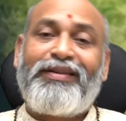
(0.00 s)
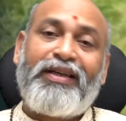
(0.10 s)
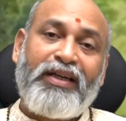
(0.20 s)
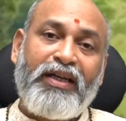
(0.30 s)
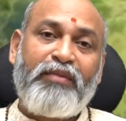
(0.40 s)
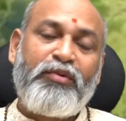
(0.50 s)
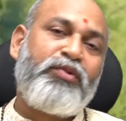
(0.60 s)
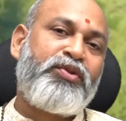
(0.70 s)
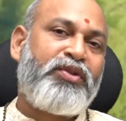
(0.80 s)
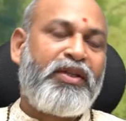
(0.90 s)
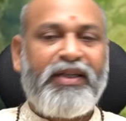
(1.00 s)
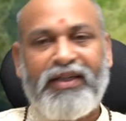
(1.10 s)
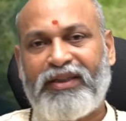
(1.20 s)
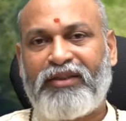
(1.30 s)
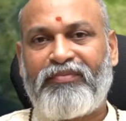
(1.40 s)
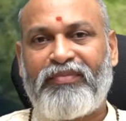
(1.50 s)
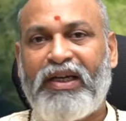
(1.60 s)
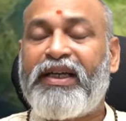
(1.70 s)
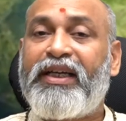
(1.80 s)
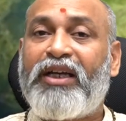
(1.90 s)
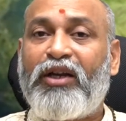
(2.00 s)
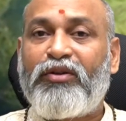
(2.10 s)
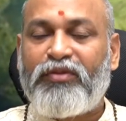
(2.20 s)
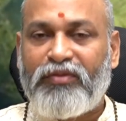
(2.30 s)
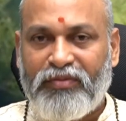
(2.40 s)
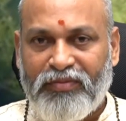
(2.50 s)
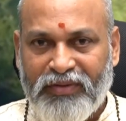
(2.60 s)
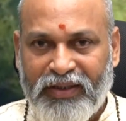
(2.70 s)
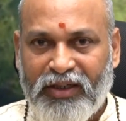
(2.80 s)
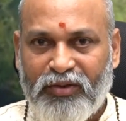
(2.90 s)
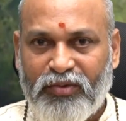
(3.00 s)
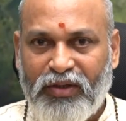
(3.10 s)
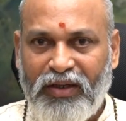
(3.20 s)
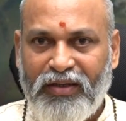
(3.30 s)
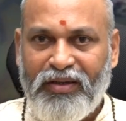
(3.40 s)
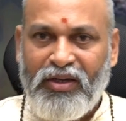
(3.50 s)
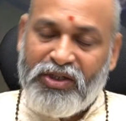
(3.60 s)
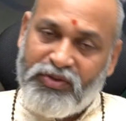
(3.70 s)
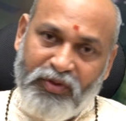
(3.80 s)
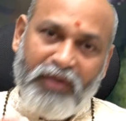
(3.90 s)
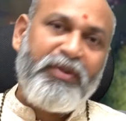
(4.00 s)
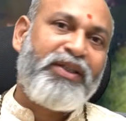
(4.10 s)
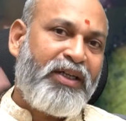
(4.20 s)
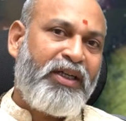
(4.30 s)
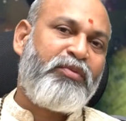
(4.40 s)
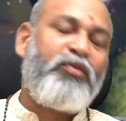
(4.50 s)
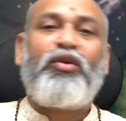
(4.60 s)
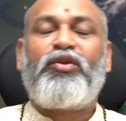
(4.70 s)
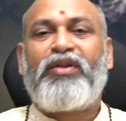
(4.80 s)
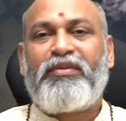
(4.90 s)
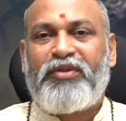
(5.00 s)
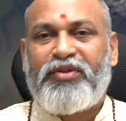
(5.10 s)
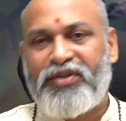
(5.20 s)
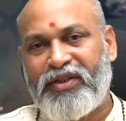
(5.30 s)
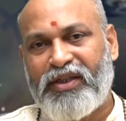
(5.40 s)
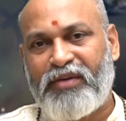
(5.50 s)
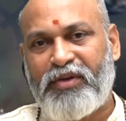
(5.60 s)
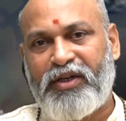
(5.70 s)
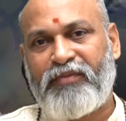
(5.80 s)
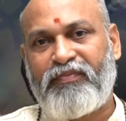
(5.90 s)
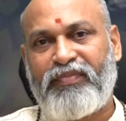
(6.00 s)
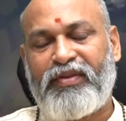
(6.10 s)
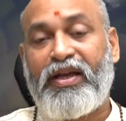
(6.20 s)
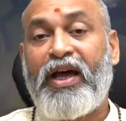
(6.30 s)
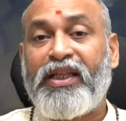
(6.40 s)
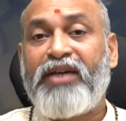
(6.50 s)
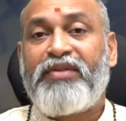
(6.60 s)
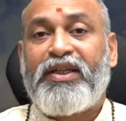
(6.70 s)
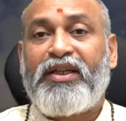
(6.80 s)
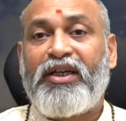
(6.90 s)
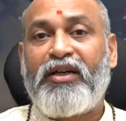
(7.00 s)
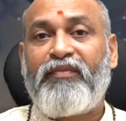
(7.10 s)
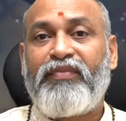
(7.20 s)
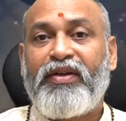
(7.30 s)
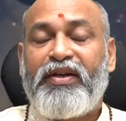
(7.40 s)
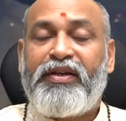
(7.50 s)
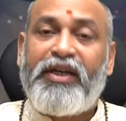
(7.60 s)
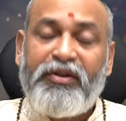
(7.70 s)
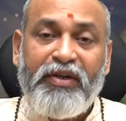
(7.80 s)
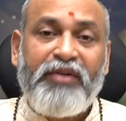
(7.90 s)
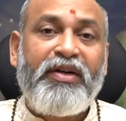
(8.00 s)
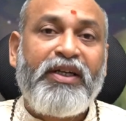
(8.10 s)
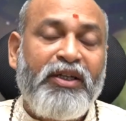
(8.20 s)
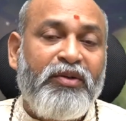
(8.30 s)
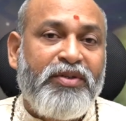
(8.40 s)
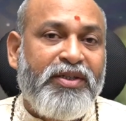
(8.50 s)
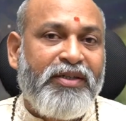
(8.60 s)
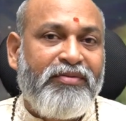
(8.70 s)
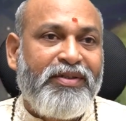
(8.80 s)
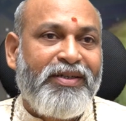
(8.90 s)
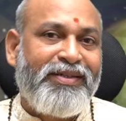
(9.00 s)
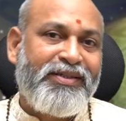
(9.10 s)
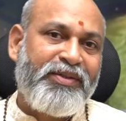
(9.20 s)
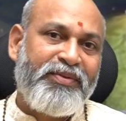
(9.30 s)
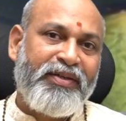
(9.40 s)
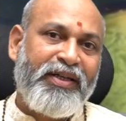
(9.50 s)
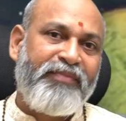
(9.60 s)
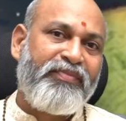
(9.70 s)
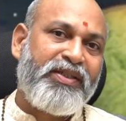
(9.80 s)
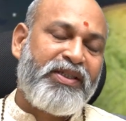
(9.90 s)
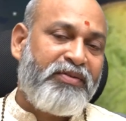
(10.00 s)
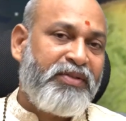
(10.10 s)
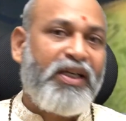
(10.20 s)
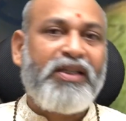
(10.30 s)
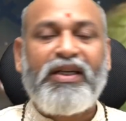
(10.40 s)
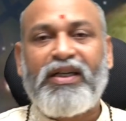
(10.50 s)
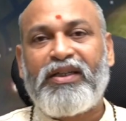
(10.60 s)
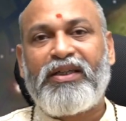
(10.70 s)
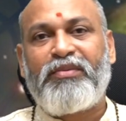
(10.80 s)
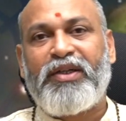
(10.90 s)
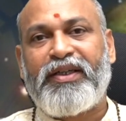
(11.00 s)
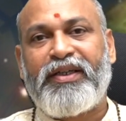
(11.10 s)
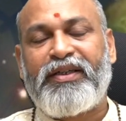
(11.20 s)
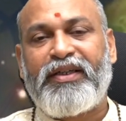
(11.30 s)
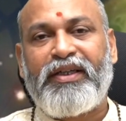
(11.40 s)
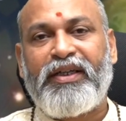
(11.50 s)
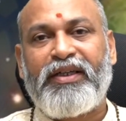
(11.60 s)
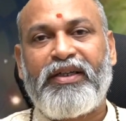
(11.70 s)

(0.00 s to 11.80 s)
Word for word: ధనలాభం వస్తుంది అని అర్థం అంటే ఈ నాలుగు నెలలు కూడా స్వల్ప ధనలాభం ఒకటో నెంబర్ వచ్చింది కాబట్టి అదేవిధంగా ఎటువంటి వాటిల్లో వచ్చేటువంటి ఛాన్సెస్ ఉన్నాయి సర్వసాధారణంగా మనకేంటంటే